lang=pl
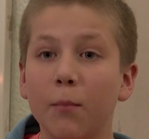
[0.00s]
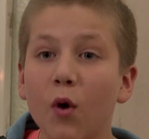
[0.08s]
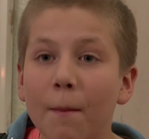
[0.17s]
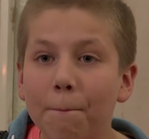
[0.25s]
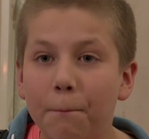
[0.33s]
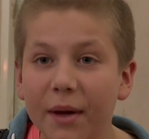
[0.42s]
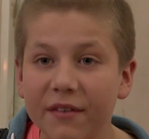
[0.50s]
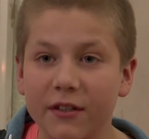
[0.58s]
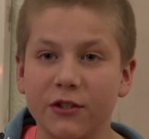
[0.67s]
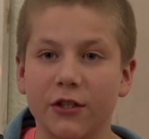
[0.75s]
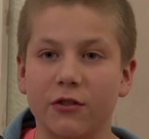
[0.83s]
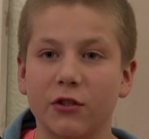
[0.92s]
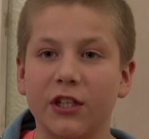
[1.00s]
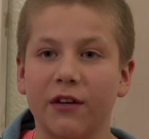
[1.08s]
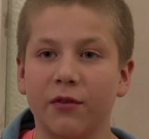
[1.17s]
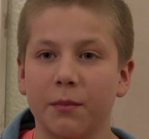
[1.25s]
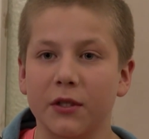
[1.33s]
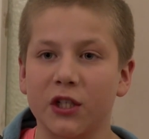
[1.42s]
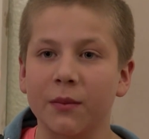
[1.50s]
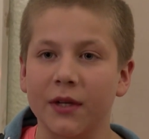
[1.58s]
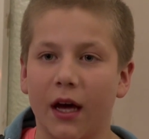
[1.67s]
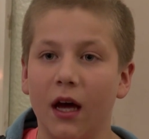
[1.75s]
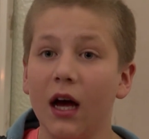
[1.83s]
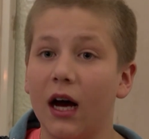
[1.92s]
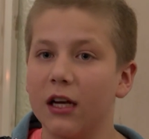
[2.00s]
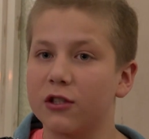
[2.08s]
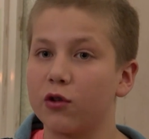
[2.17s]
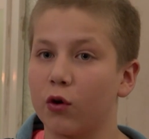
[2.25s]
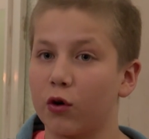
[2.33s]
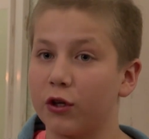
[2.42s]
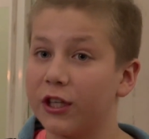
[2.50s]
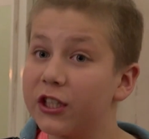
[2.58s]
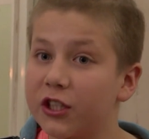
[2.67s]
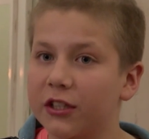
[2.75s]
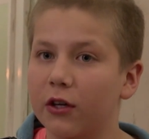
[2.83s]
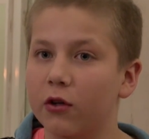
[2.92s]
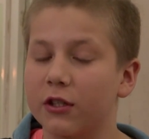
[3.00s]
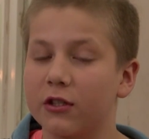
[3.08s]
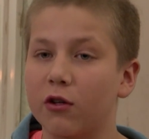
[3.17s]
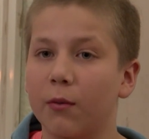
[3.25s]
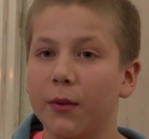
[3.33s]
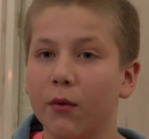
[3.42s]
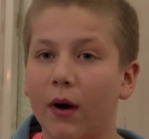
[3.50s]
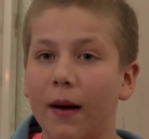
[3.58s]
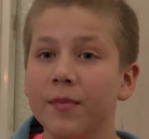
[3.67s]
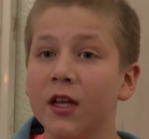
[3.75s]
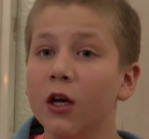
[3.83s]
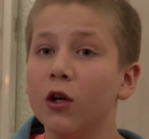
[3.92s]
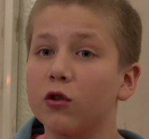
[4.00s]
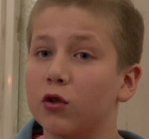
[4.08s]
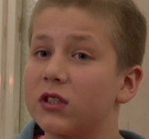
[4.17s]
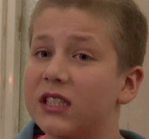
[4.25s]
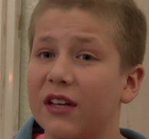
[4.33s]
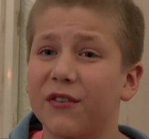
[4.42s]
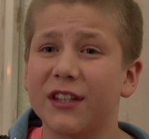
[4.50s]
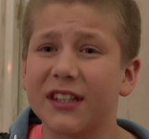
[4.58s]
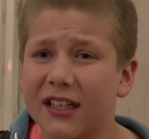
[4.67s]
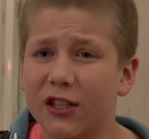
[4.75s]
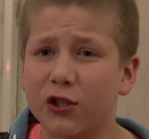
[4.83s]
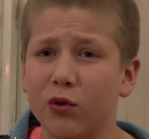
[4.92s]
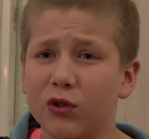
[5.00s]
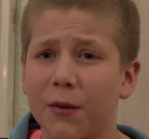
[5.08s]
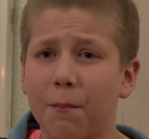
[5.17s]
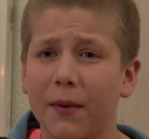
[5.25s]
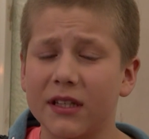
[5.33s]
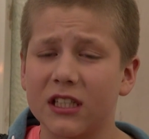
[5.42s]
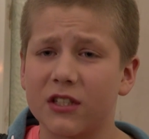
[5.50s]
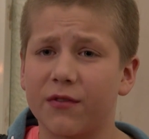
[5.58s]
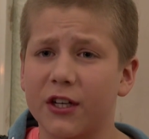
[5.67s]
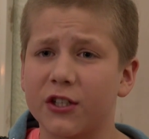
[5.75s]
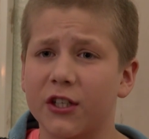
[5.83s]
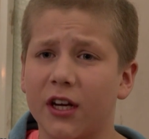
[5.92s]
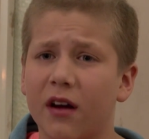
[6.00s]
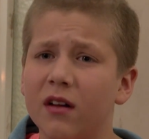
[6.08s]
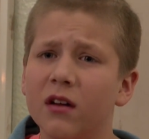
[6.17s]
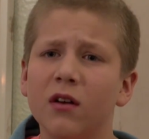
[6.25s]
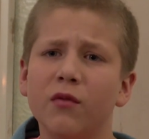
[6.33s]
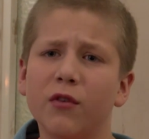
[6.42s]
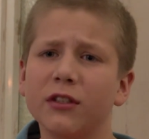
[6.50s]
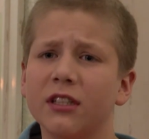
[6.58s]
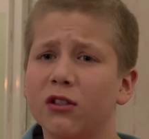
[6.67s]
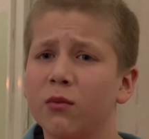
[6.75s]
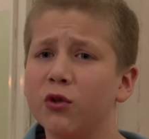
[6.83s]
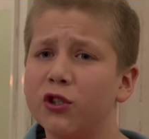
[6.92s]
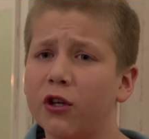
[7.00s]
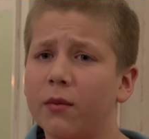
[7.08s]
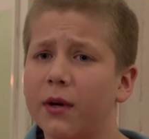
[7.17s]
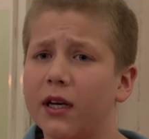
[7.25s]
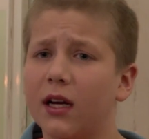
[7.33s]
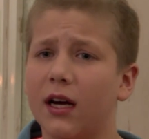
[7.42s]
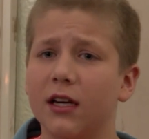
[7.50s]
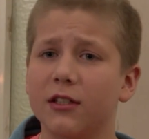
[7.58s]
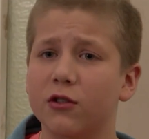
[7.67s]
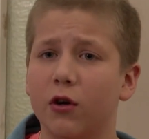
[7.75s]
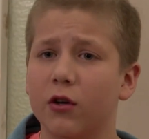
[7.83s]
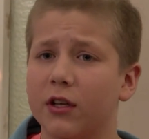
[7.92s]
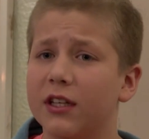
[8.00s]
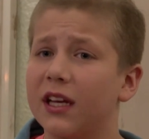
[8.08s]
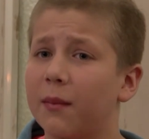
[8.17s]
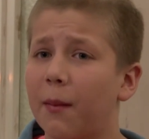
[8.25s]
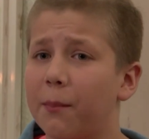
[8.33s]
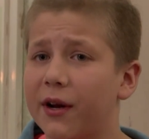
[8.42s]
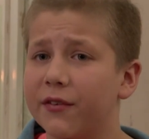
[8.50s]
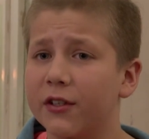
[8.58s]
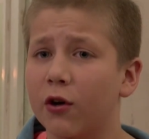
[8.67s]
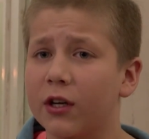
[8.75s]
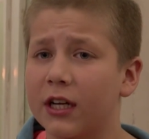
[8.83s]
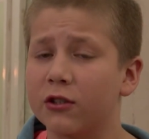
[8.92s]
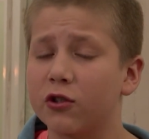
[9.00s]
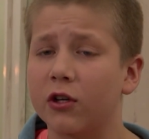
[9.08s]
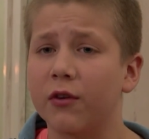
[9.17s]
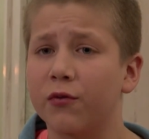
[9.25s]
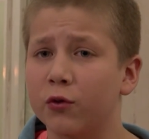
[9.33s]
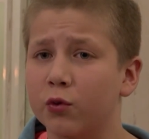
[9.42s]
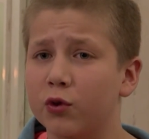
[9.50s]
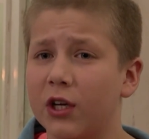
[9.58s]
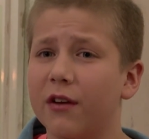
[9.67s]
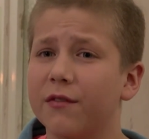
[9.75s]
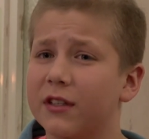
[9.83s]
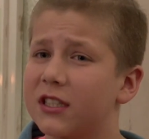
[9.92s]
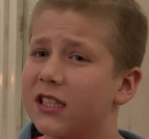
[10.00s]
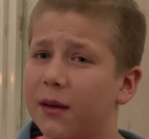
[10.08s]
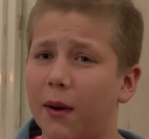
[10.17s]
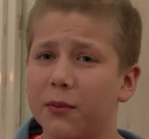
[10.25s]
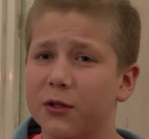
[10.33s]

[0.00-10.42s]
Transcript: Byłem pewien, że Zośka wybierze mnie, ale skoro jeszcze tego nie zrobiła, to odstawię takie show, że padnie z wrażenia. Wojtek to mój ziomek, ale sorry, ja mam prawie nieograniczone fundusze, więc nie ma